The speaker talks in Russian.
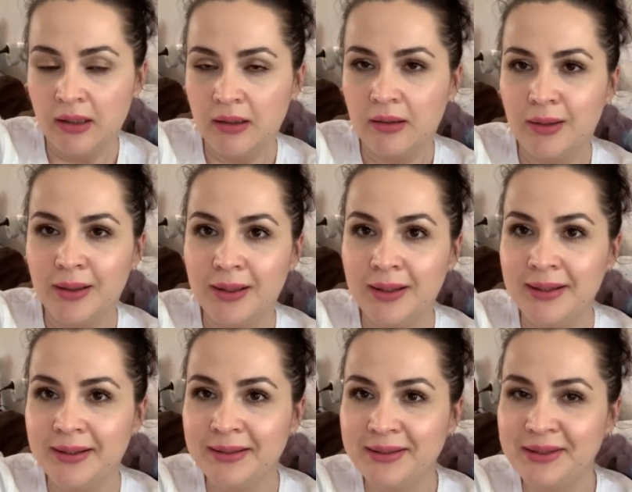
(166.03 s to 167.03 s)
О,
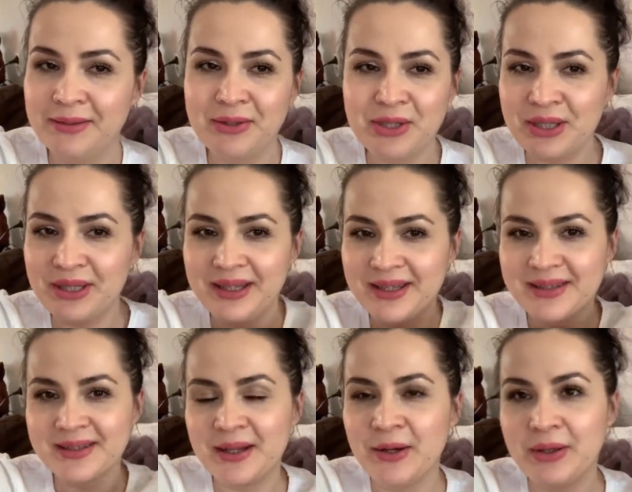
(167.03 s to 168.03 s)
девочки, я не
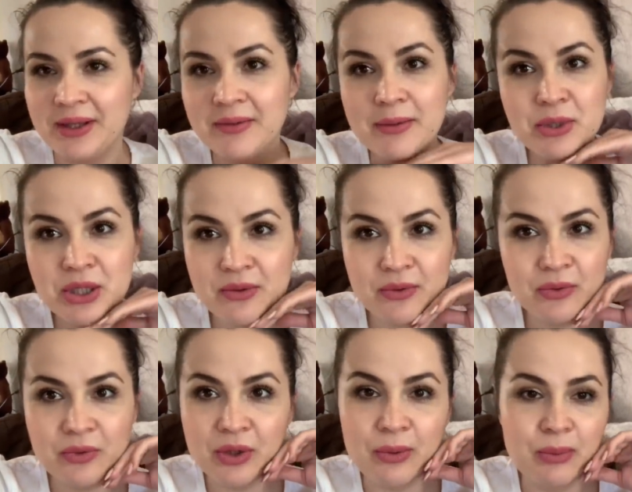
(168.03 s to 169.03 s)
знаю, я вообще,
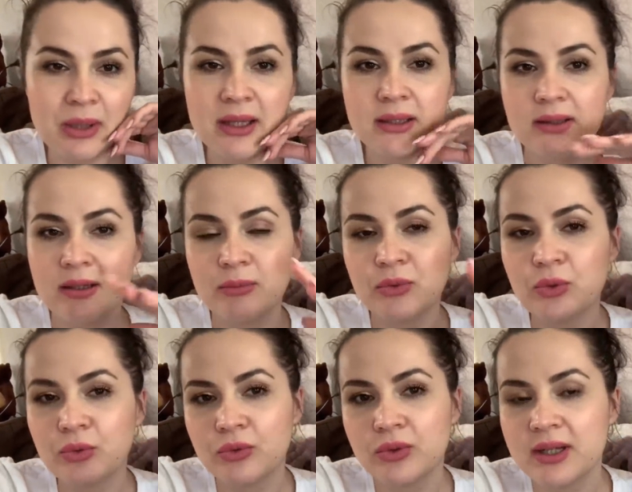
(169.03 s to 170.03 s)
ну, в этом плане, там,
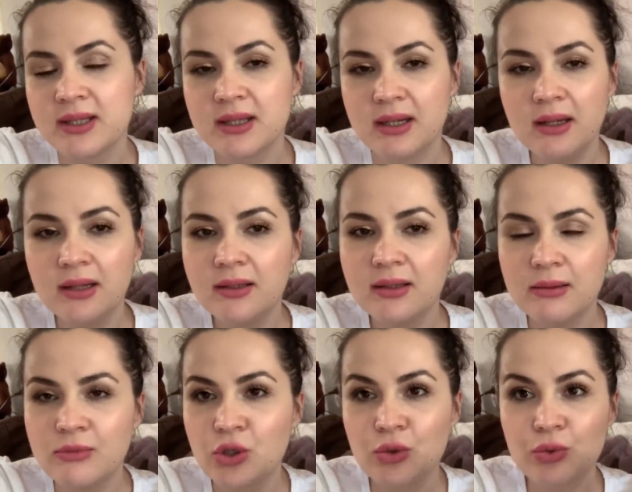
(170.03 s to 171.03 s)
ну, костры они
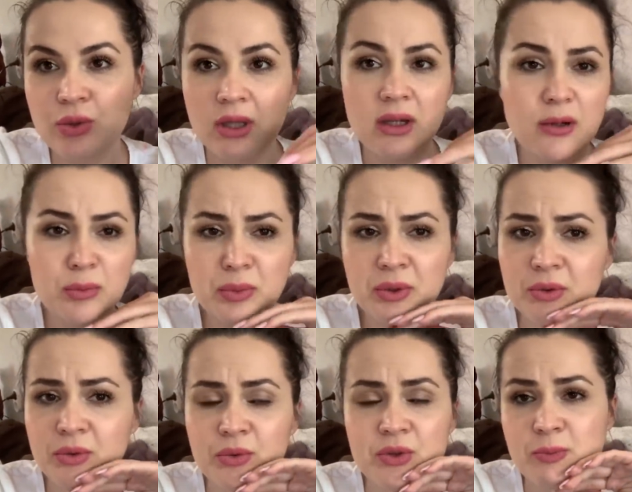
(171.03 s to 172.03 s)
там жгут, я как бы,
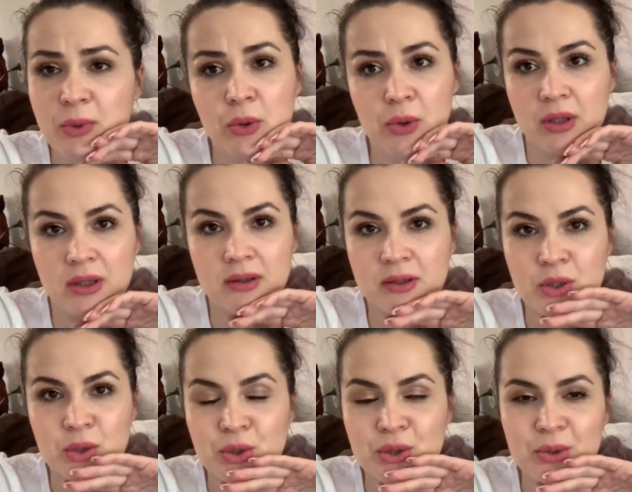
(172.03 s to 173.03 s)
ну, спокойно
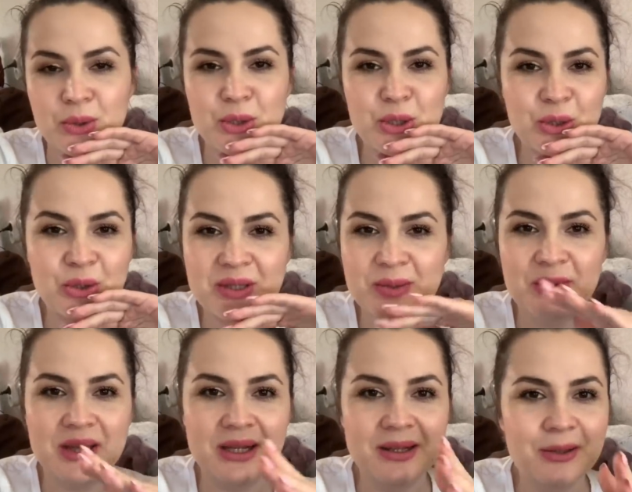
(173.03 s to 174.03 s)
отношусь. Ну, что-то,
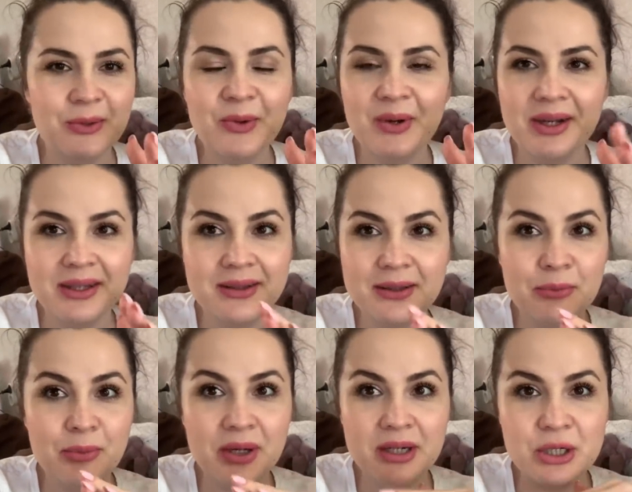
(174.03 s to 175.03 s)
смотря на то, как они там
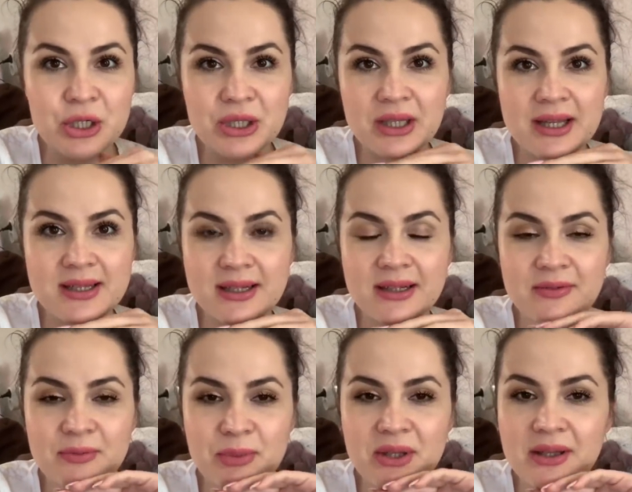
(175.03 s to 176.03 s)
по крыше лазили и
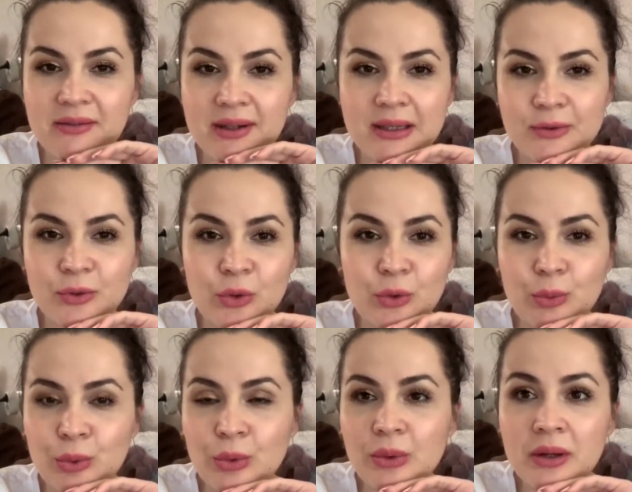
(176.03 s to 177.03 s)
впихивали эту
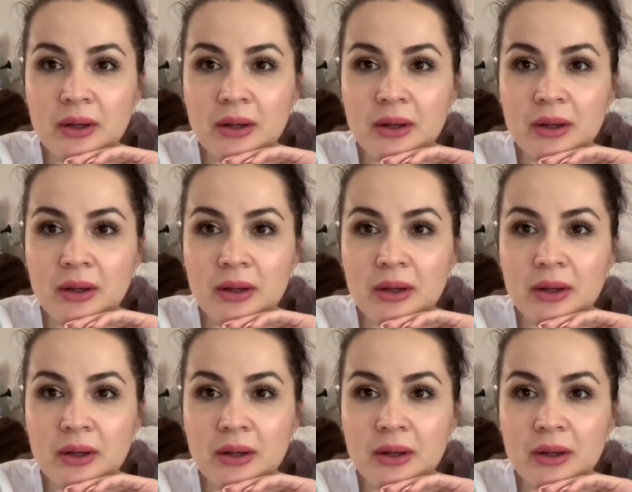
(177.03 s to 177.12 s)
трубу,